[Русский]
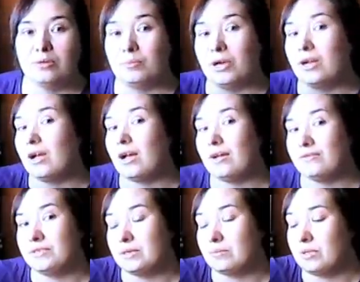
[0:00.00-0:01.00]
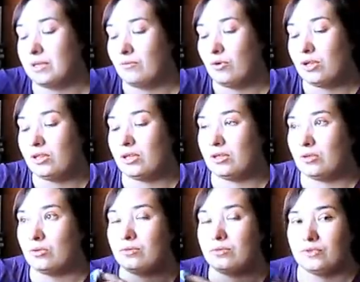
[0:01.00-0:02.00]
Пока всем довольна,
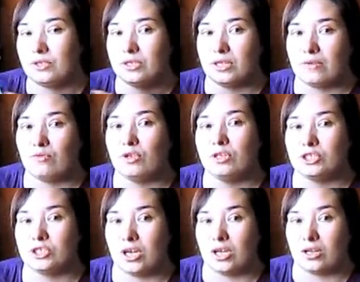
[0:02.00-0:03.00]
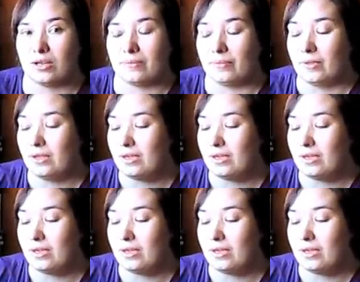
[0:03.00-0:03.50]
но в них довольно жарко.